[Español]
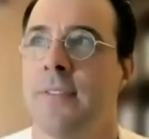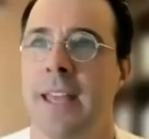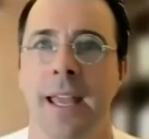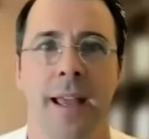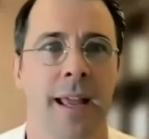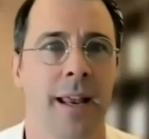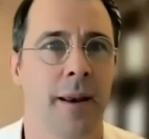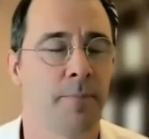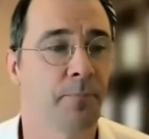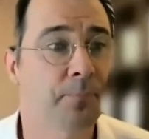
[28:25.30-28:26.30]
de,
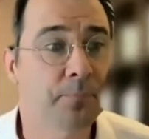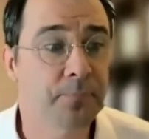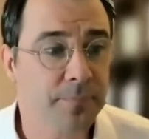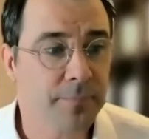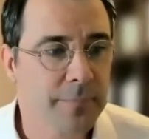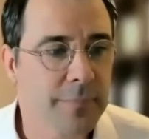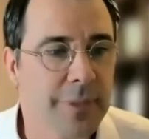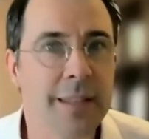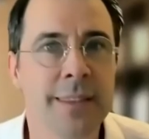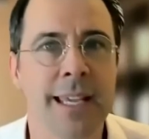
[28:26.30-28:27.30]
en,
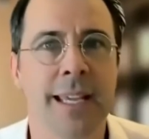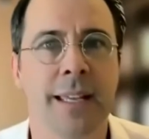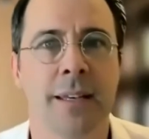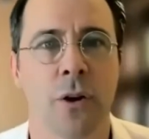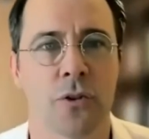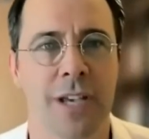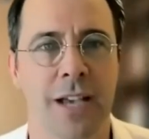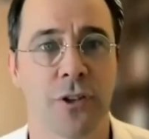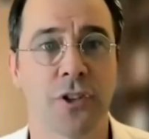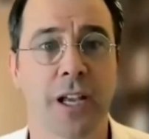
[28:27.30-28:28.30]
de
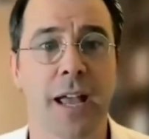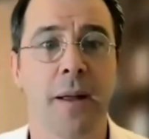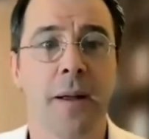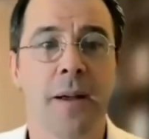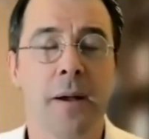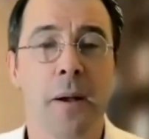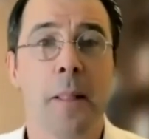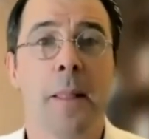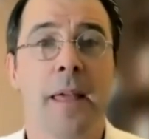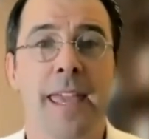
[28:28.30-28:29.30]
negociación. Así que,
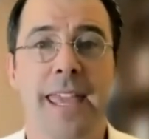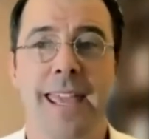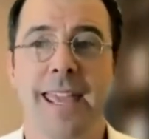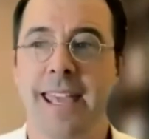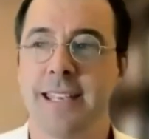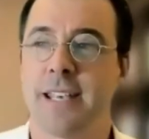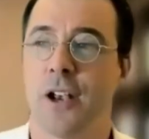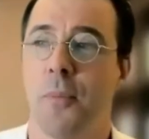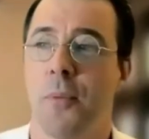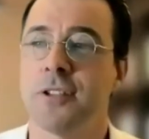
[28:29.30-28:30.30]
y,
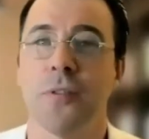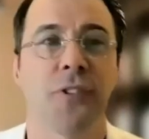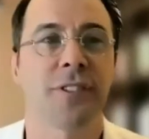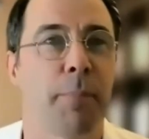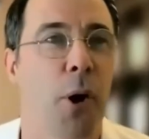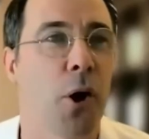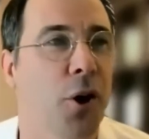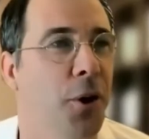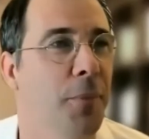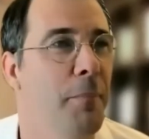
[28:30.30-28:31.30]
si como eso fuese
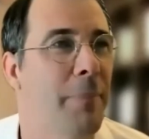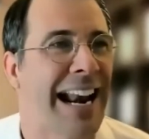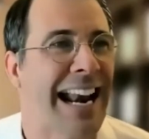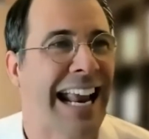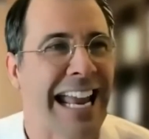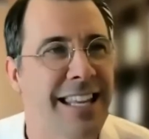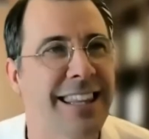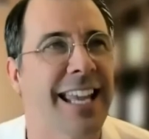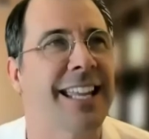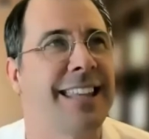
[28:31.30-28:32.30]
poco, para la
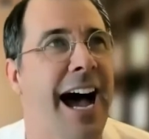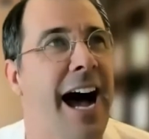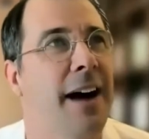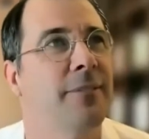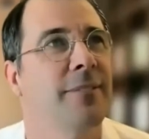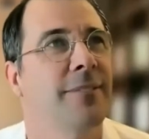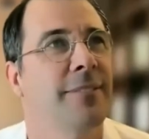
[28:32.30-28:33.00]
gente que está,